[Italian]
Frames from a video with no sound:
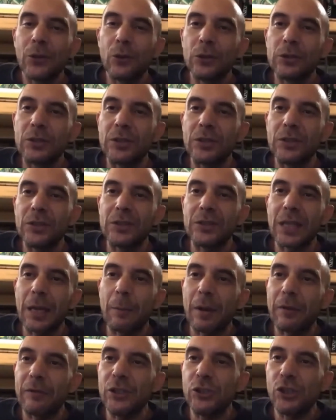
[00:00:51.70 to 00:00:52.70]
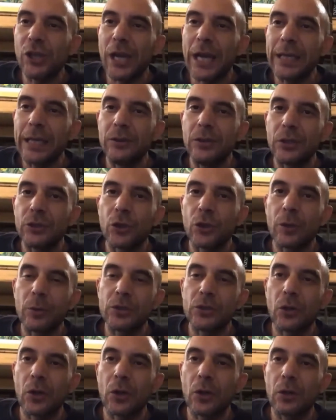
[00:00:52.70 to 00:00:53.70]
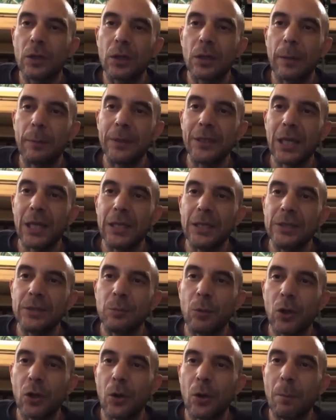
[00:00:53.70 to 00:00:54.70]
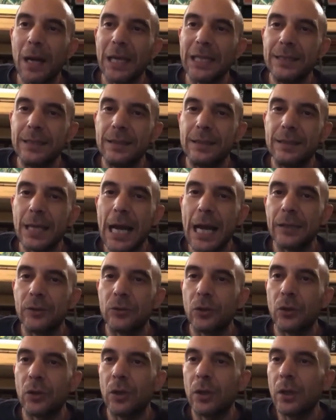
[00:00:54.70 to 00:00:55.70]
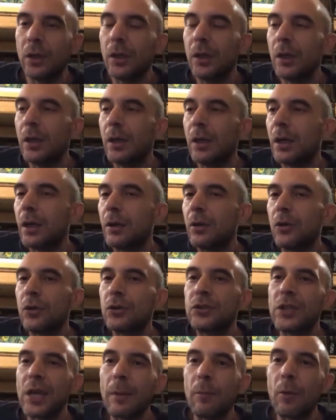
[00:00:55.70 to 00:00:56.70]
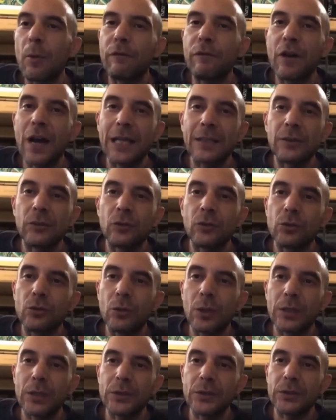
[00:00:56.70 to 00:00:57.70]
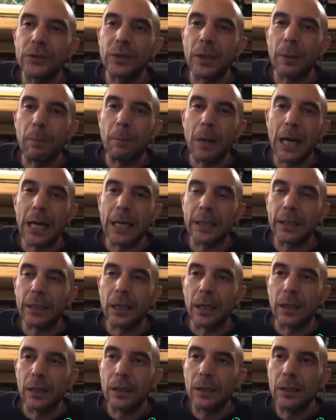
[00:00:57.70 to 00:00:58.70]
col sistema vigente, cioè questo capitalismo globalizzato, non siamo affatto sulla stessa barca.